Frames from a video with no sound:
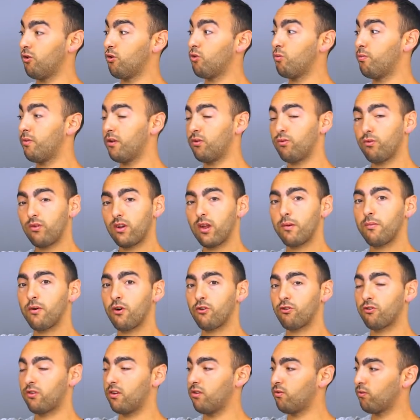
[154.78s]
vais couper toutes les
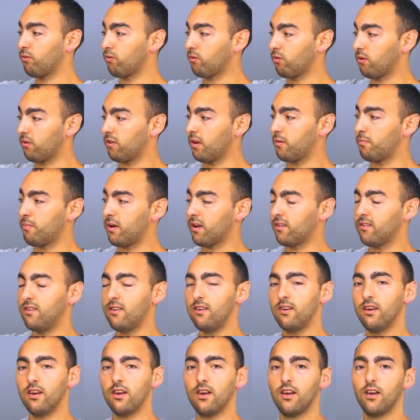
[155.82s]
branches qui sont sur cette
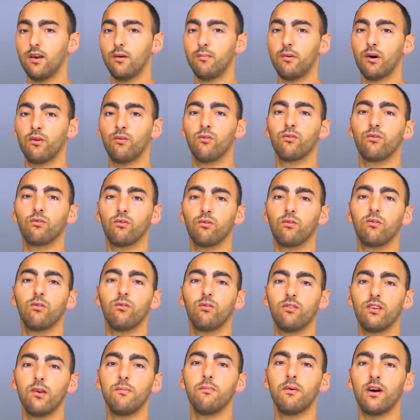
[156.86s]
partie. Par contre on se
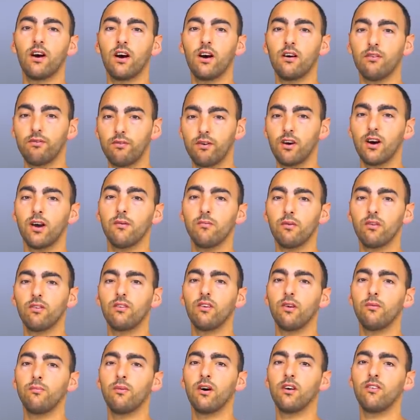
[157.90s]
séparera vraiment de
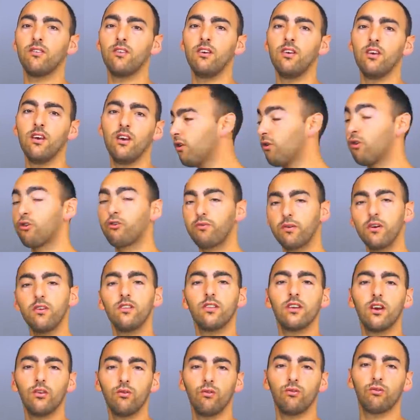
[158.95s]
cette partie quand je ferai une
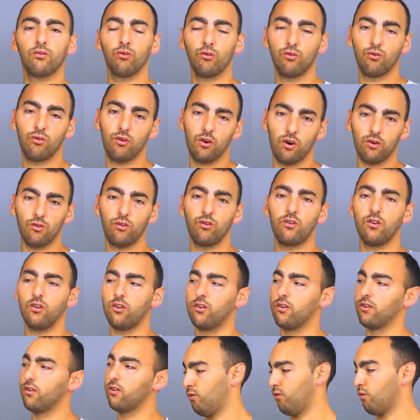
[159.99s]
taille de structure en
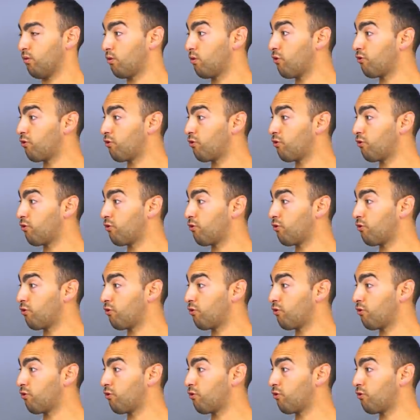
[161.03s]
automne. Donc